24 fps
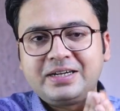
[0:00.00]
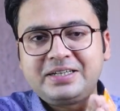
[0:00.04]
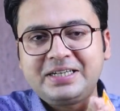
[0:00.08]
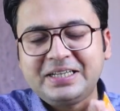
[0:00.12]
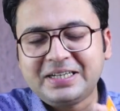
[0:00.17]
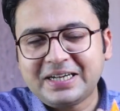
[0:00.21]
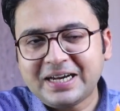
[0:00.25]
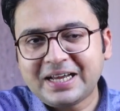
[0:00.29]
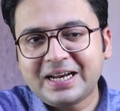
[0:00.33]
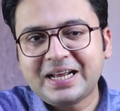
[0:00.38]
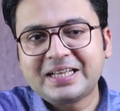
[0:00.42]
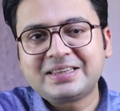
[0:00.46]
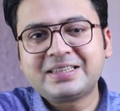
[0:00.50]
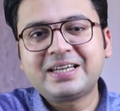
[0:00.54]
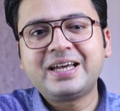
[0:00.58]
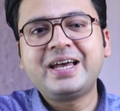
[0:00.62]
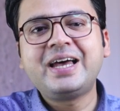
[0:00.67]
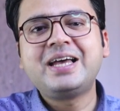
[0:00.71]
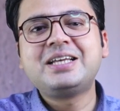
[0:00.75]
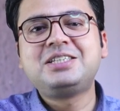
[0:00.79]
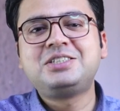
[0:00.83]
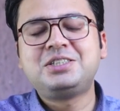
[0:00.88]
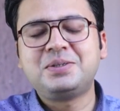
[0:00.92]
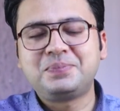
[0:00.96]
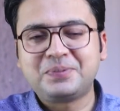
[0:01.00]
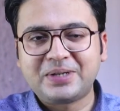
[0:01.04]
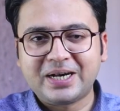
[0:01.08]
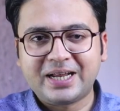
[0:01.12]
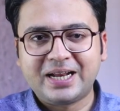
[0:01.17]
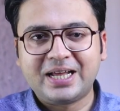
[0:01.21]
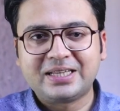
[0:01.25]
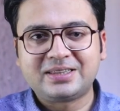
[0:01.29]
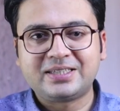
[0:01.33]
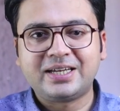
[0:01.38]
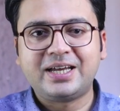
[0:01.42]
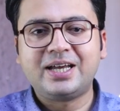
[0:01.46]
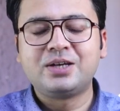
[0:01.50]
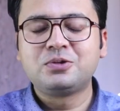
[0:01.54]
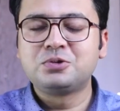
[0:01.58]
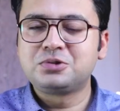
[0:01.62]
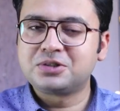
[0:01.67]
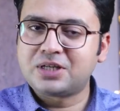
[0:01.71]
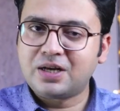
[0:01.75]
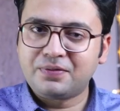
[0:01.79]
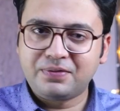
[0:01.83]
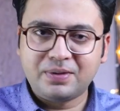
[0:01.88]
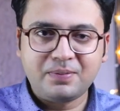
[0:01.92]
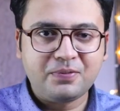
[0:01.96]
टिका रहता है चिपका रहता है
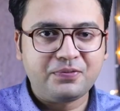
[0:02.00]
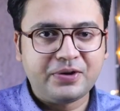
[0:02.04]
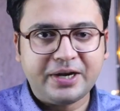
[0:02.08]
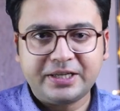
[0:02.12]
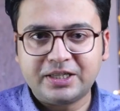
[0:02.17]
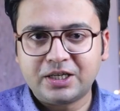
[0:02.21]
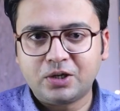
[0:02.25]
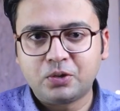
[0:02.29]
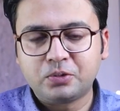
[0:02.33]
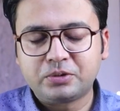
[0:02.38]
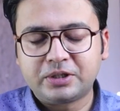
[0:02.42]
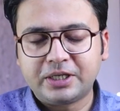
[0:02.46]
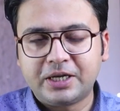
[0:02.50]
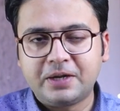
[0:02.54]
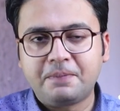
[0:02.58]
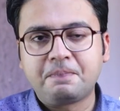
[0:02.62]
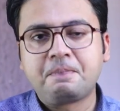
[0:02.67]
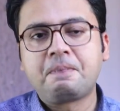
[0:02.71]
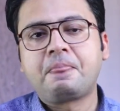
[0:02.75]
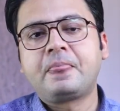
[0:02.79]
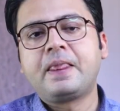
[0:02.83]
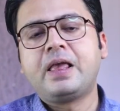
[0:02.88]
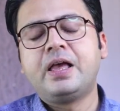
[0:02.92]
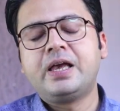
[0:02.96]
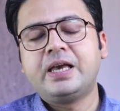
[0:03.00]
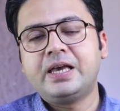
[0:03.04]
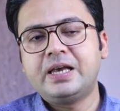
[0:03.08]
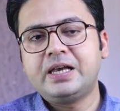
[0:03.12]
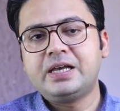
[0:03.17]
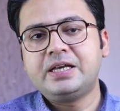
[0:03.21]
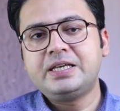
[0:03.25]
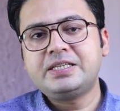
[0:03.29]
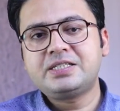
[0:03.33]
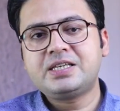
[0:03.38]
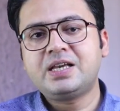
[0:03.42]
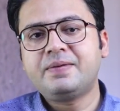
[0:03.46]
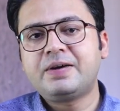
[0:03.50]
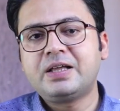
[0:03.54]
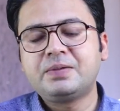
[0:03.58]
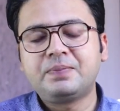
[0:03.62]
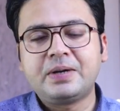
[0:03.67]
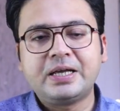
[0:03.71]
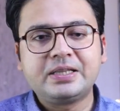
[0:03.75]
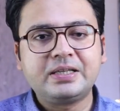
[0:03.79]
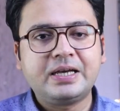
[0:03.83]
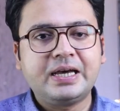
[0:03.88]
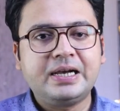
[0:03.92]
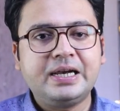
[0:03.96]
उसका हमें फ़ायदा होता है इसके बाद
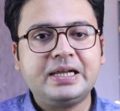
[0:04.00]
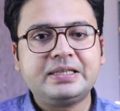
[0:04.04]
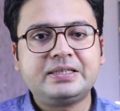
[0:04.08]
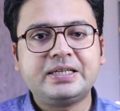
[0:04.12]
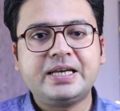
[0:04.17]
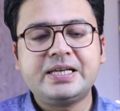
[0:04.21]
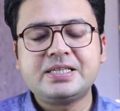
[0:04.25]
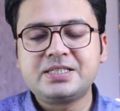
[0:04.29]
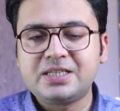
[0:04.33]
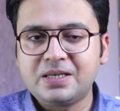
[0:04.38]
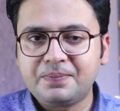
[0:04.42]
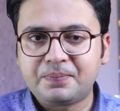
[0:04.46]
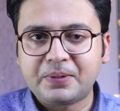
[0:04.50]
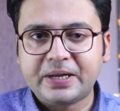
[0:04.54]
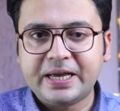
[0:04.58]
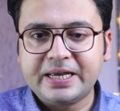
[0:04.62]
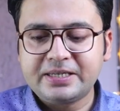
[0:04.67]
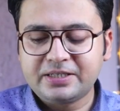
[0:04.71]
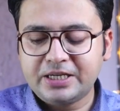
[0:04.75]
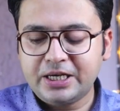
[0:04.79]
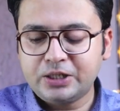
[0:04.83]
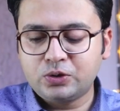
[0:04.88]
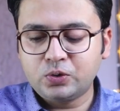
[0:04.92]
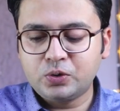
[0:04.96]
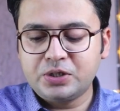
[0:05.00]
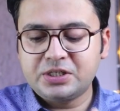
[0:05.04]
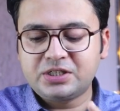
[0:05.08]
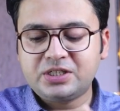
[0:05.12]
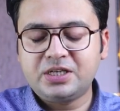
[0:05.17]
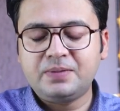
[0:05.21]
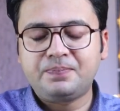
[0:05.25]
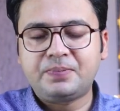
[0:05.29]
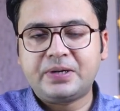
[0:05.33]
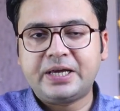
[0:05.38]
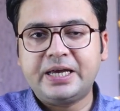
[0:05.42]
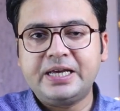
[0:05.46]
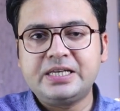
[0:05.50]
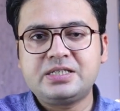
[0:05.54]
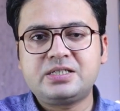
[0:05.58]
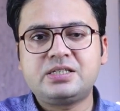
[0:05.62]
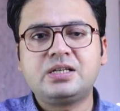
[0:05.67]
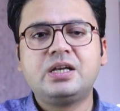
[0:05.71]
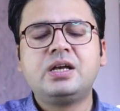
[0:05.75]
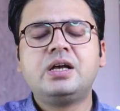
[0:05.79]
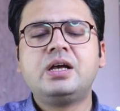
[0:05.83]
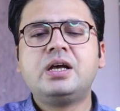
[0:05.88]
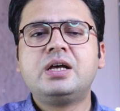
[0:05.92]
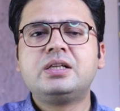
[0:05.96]
बात कर लेते हैं इसकी प्राइस की तो इसकी
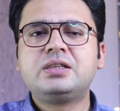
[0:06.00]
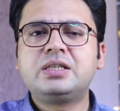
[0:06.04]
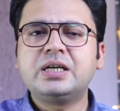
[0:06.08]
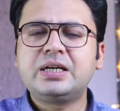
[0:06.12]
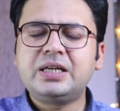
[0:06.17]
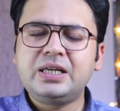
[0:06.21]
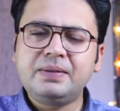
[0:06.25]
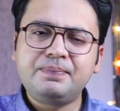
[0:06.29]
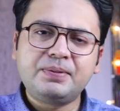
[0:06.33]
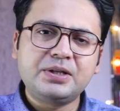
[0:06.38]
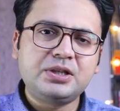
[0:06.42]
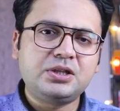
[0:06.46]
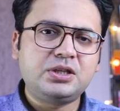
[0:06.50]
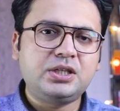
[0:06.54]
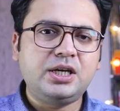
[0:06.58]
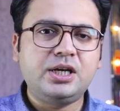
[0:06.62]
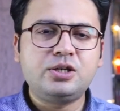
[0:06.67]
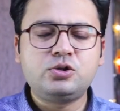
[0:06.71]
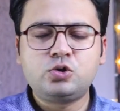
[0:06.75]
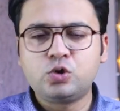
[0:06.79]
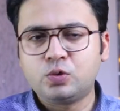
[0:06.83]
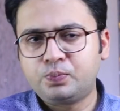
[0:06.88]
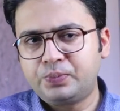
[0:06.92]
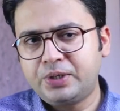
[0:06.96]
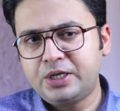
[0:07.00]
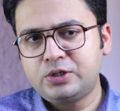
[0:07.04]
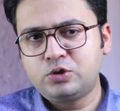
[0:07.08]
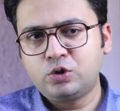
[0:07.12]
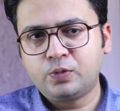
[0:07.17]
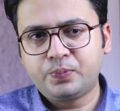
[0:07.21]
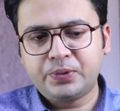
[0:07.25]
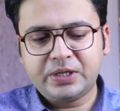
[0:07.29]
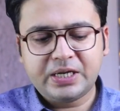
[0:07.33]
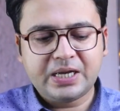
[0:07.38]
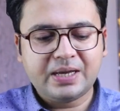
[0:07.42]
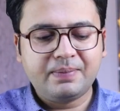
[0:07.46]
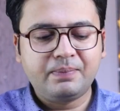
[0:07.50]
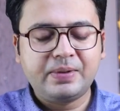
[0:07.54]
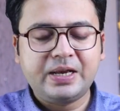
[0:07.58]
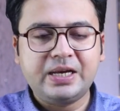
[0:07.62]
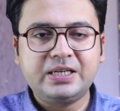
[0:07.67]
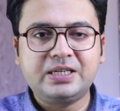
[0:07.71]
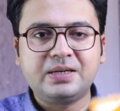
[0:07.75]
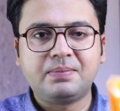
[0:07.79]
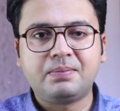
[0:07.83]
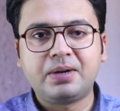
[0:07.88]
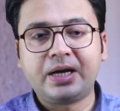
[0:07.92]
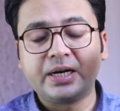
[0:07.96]
प्राइस तकरीबन तीन सौ है
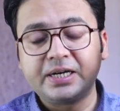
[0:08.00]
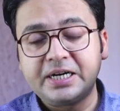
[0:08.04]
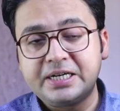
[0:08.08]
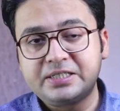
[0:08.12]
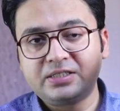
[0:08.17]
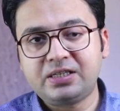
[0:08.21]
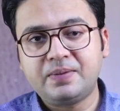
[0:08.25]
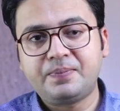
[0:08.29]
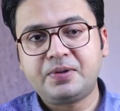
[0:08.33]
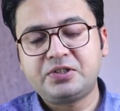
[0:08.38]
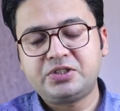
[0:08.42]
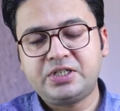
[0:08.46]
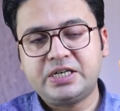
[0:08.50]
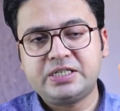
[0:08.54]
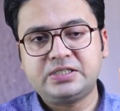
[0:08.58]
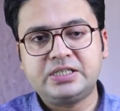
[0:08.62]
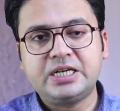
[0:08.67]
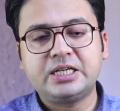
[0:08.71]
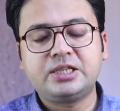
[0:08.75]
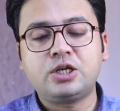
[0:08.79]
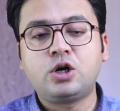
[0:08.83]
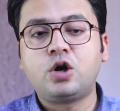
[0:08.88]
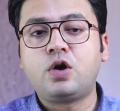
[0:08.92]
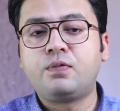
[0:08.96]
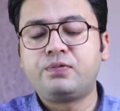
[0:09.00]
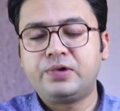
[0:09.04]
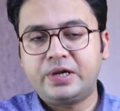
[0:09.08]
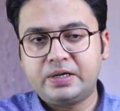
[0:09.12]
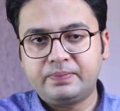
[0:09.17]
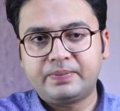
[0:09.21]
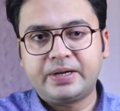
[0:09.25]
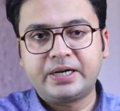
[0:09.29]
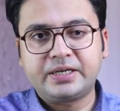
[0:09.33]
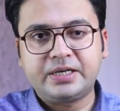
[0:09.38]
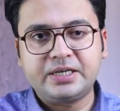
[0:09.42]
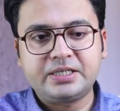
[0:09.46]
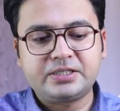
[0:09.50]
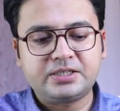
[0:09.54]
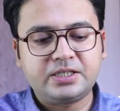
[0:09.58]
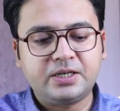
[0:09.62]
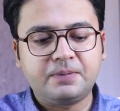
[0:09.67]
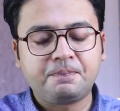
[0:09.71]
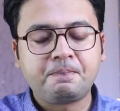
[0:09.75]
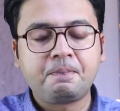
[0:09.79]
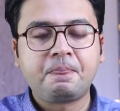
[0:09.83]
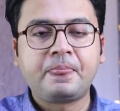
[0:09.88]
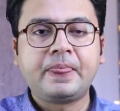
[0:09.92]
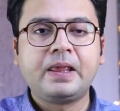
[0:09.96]
मैंने ये मार्केट से परचेज़ किया था ऑफलाइन मार्केट
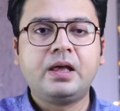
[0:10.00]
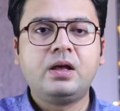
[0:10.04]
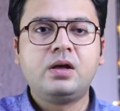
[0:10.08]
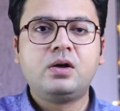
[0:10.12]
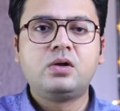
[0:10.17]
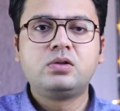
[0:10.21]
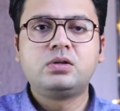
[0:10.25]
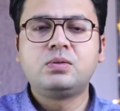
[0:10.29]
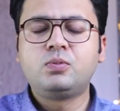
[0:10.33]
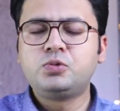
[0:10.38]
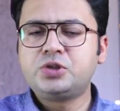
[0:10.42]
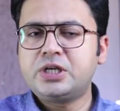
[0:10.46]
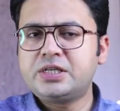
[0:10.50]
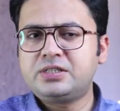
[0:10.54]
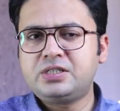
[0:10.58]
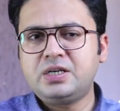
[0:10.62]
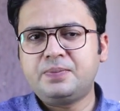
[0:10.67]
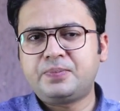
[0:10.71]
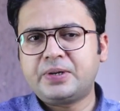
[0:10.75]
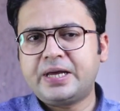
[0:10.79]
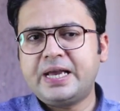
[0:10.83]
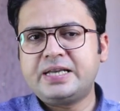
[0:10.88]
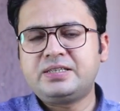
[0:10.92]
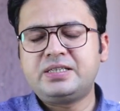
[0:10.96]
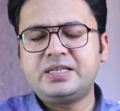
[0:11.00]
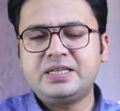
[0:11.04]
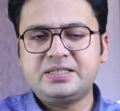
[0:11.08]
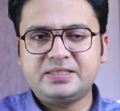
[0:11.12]
से तो मुझे इसकी प्राइस